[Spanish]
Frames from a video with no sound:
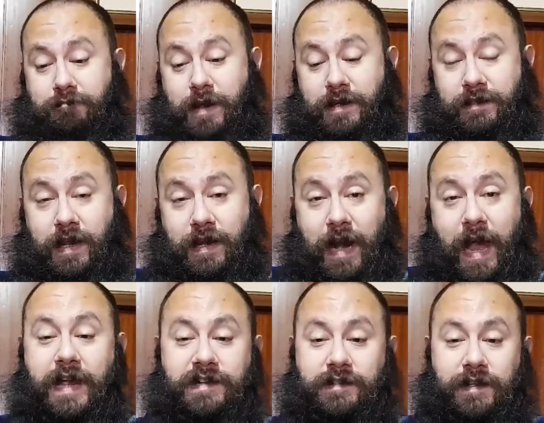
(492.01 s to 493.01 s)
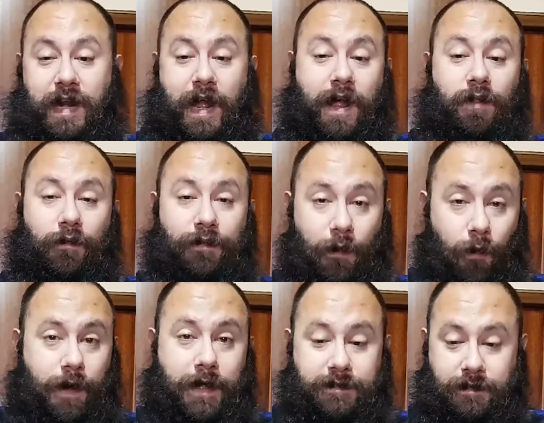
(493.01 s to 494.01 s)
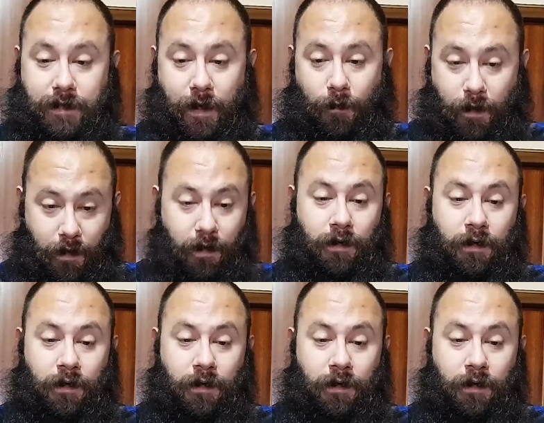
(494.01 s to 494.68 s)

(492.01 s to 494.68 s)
Master Rise creando figuras, ¿de acuerdo?